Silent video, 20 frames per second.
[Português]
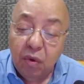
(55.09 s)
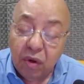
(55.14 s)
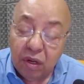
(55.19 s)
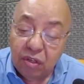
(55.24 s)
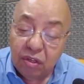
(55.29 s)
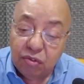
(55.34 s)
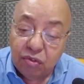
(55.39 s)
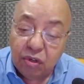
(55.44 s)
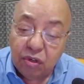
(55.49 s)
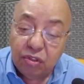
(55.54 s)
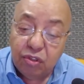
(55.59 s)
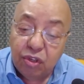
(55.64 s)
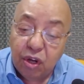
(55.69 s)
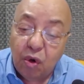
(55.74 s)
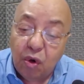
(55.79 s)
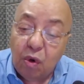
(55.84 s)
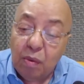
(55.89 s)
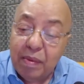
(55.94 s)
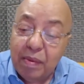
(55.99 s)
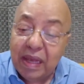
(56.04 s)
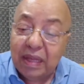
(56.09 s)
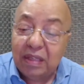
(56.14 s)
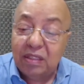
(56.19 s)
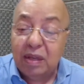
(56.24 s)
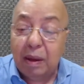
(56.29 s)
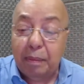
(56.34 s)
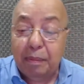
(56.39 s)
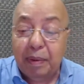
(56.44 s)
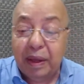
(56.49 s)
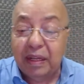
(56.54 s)
E o horizonte
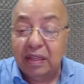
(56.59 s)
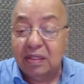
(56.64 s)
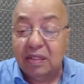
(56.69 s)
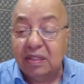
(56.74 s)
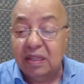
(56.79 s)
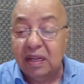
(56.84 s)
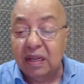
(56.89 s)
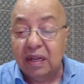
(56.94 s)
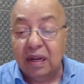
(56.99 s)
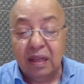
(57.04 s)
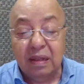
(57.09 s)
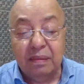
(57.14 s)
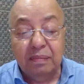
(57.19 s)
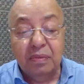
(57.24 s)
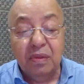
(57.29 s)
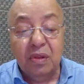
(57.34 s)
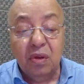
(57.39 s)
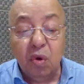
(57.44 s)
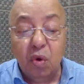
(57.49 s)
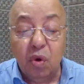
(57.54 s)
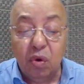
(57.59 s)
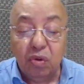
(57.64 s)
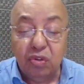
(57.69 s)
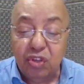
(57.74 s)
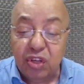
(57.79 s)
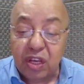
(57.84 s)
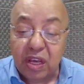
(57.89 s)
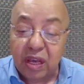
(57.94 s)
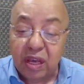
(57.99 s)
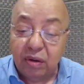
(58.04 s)
começa a aparecer
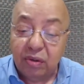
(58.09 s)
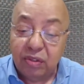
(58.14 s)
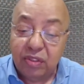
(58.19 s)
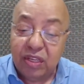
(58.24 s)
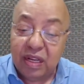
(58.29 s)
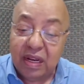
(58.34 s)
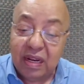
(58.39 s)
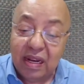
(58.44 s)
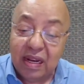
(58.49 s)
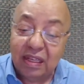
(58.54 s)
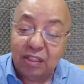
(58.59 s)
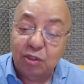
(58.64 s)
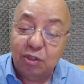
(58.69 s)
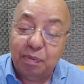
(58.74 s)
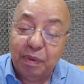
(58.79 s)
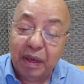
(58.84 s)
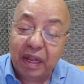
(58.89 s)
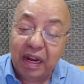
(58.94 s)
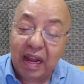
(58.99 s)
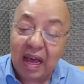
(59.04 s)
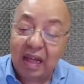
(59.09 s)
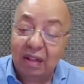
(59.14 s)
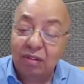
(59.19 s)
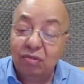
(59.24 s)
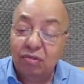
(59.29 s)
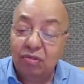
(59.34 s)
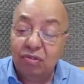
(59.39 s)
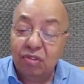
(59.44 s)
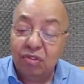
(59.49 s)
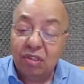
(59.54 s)
com dinheiros
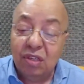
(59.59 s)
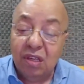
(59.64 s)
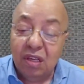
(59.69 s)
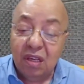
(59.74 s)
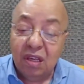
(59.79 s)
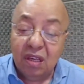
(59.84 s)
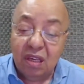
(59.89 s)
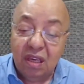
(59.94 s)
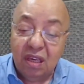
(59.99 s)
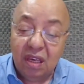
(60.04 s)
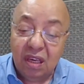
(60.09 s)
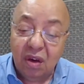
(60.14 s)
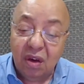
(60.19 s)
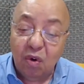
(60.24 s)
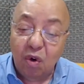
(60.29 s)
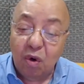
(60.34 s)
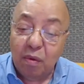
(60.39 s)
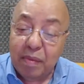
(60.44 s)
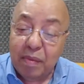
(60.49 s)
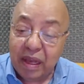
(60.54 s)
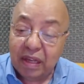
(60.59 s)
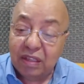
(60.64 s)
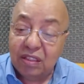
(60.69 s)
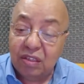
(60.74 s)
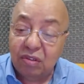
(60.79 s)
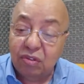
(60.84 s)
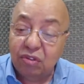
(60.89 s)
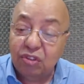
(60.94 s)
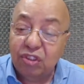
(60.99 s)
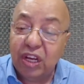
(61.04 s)
inesperados que
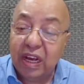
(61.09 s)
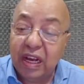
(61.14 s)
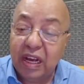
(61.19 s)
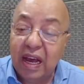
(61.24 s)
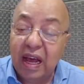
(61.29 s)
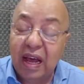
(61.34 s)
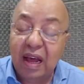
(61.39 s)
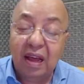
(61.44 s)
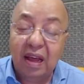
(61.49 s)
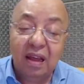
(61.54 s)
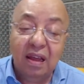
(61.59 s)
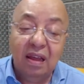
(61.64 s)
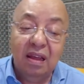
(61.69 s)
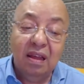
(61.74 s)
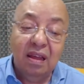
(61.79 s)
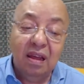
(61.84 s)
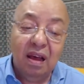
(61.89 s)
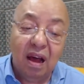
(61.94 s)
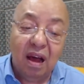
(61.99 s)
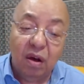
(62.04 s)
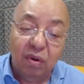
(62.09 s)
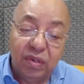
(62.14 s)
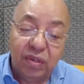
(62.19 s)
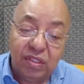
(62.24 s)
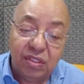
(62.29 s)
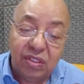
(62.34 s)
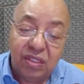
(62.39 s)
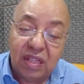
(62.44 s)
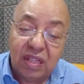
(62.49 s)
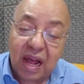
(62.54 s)
começam a chegar
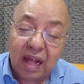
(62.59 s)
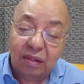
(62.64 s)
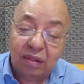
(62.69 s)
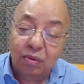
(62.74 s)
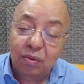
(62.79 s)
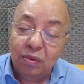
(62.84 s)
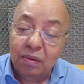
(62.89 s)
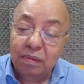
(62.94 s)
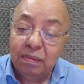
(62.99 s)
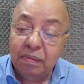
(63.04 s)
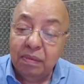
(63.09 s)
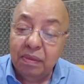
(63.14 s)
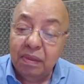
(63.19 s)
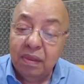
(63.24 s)
ao Estado.